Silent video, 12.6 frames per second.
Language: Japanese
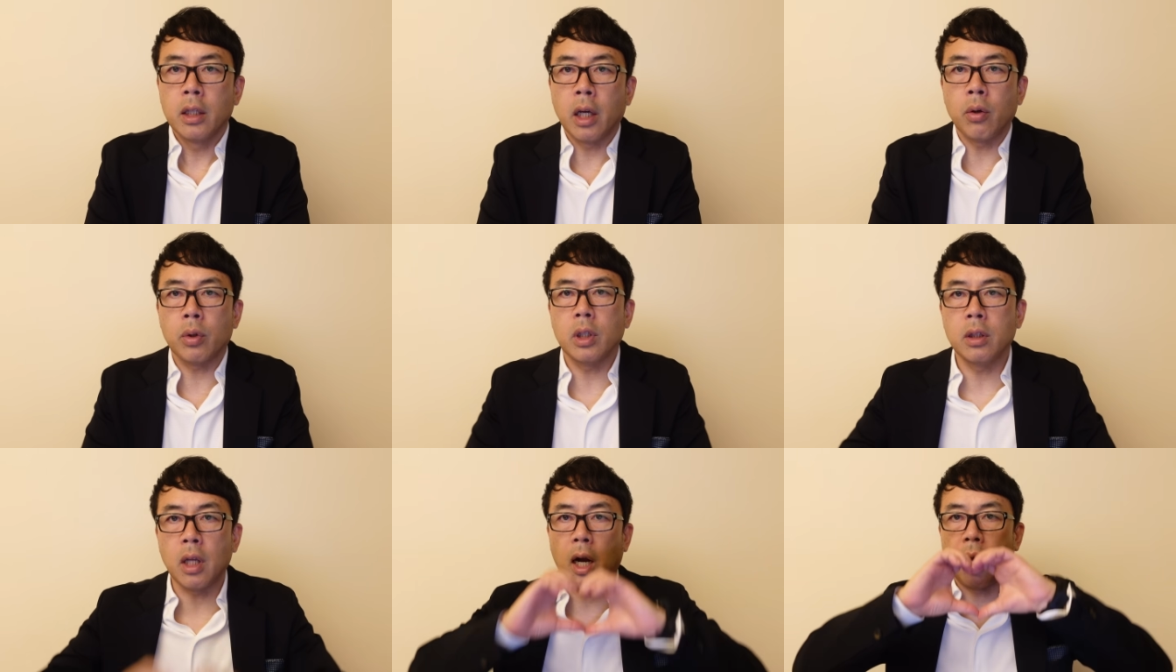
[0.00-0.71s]
内容気
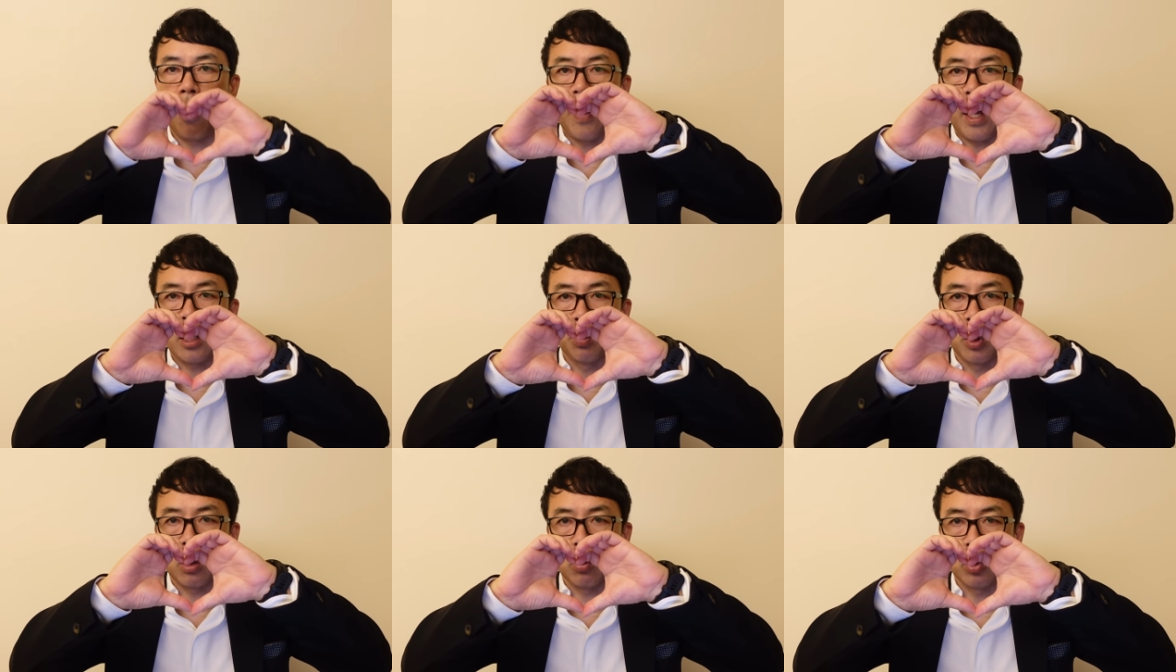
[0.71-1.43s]
に入ったら Thanks
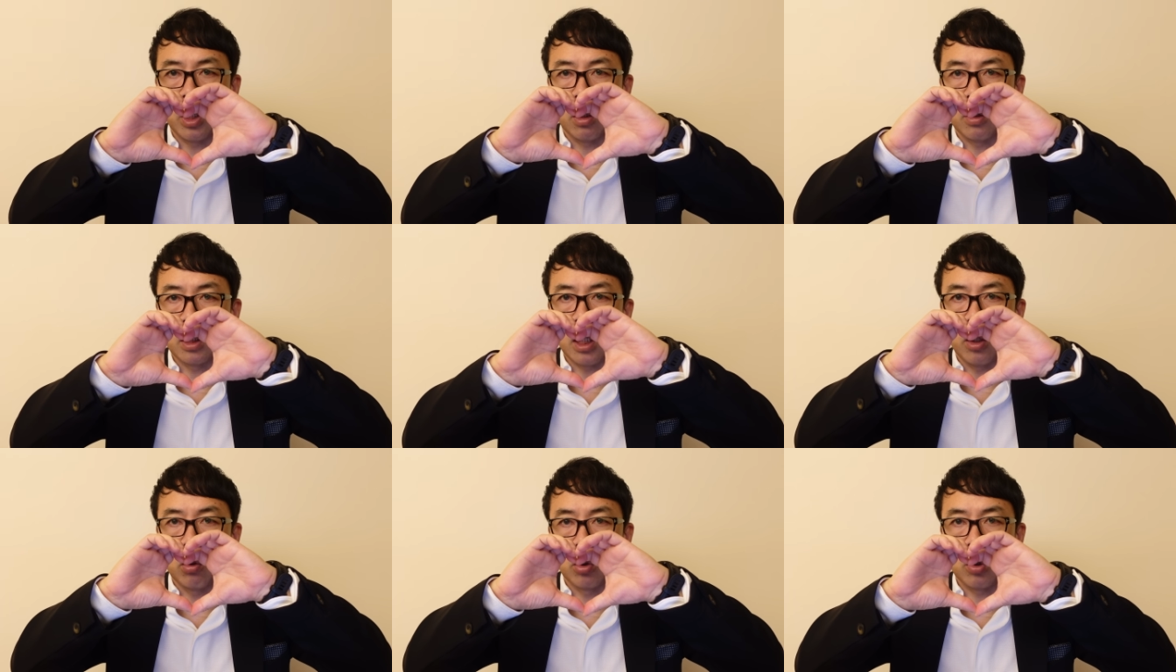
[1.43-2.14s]
ボタンでご支援くだ
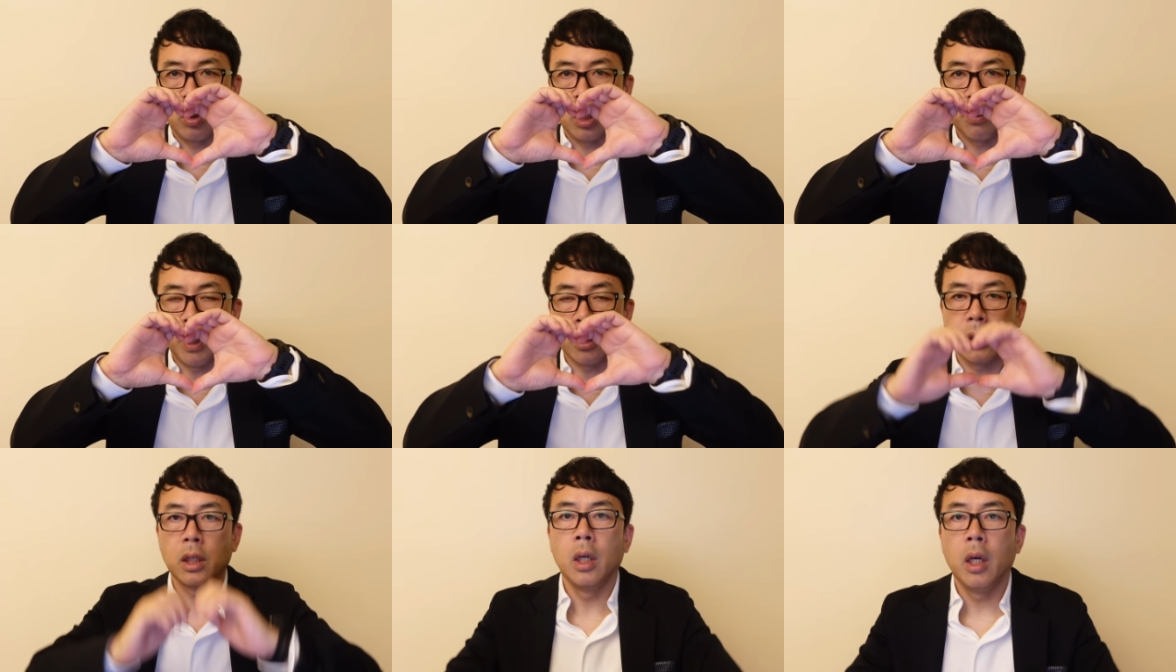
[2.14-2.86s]
さいよろしくお願いします、